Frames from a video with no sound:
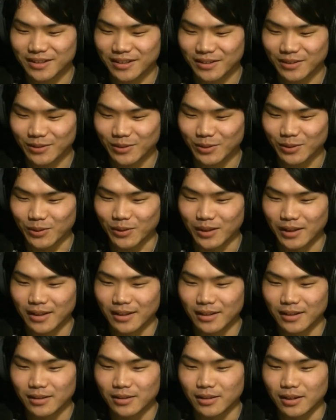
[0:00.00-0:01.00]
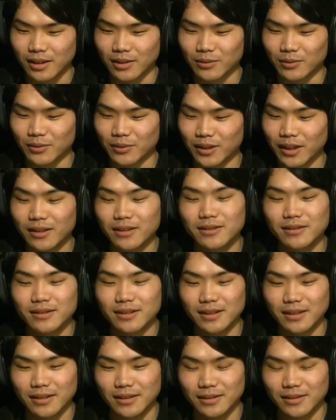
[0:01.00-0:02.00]
さんとあの野球
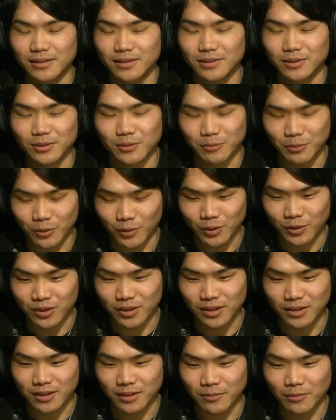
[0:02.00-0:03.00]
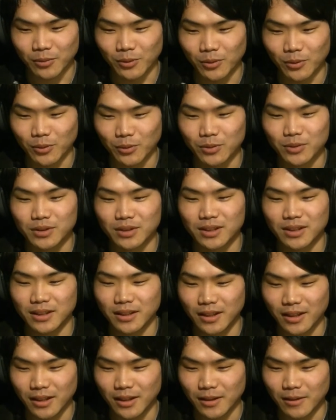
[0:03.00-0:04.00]
がそのプロデューサーさんもお好
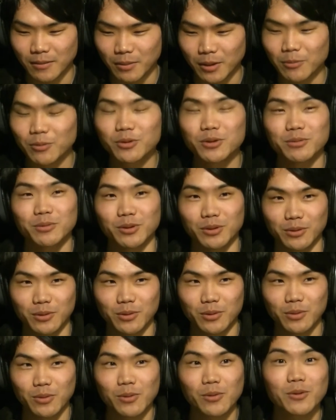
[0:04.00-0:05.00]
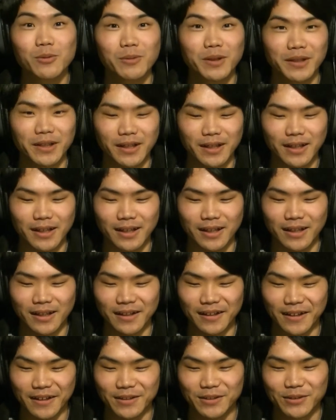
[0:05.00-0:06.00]
きで、まあ、僕も高校まで、
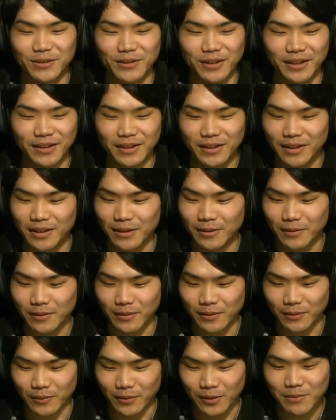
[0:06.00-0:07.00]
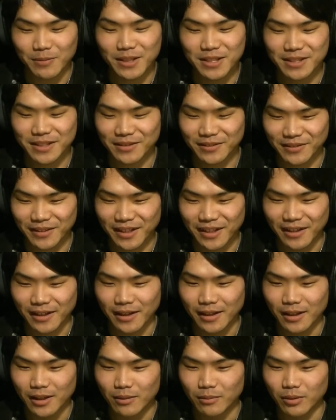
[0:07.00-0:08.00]
えー、野球をやっておりましたので
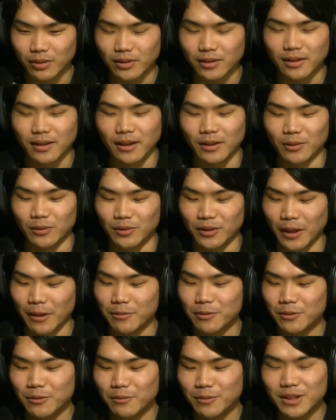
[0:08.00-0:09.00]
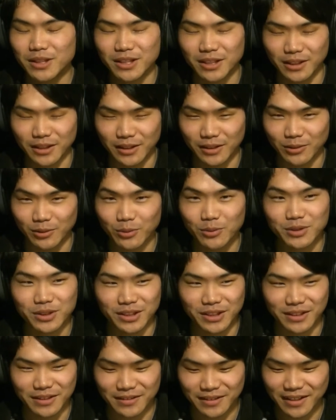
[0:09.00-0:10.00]
あの WBC 当
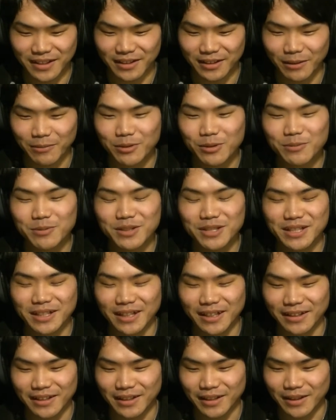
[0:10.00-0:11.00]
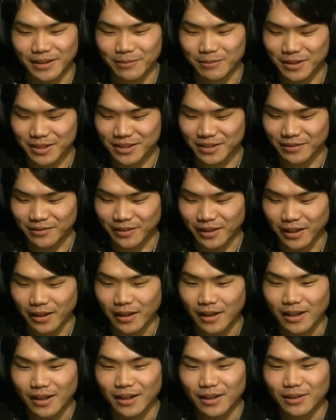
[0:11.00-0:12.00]
時ですね WBC がやっていましたので
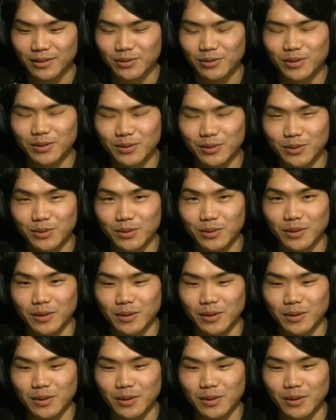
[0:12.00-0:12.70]
それの